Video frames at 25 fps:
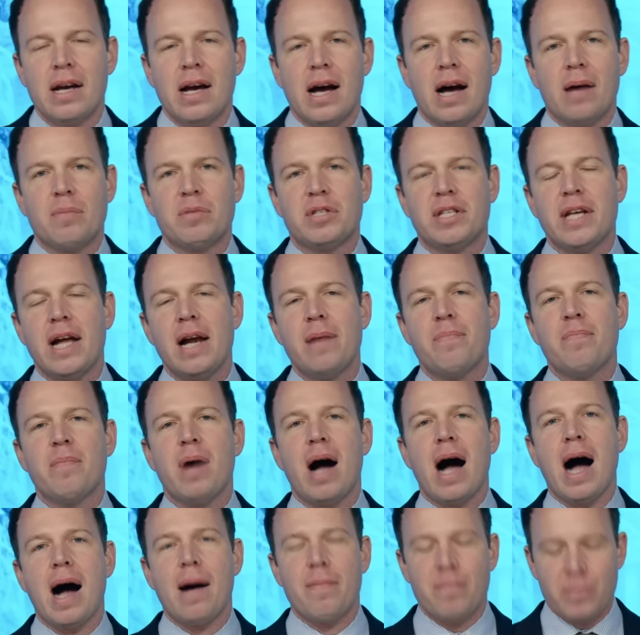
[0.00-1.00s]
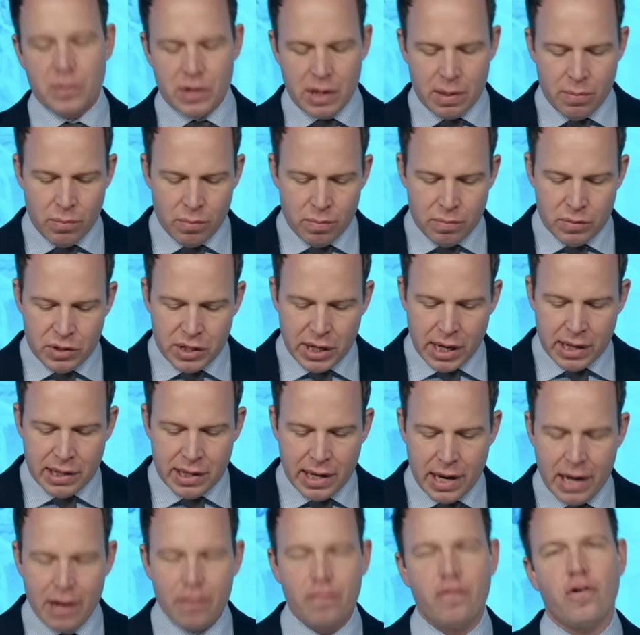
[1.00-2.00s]
am selben selben Abend im
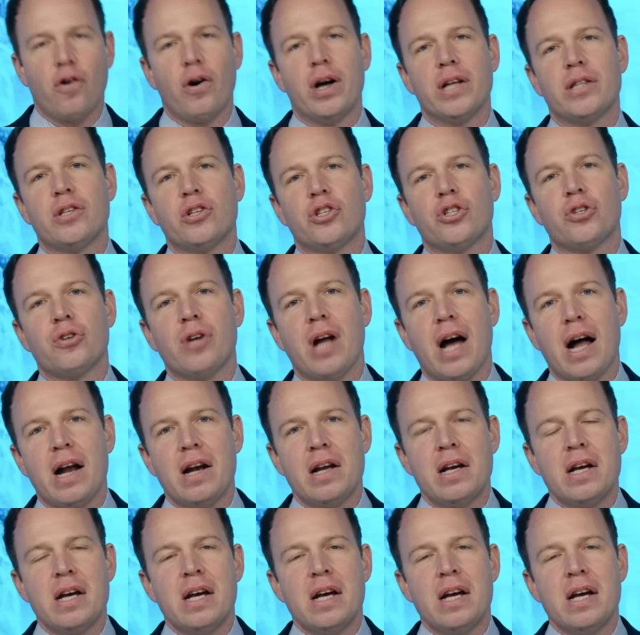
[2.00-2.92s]
ZDF heute Journal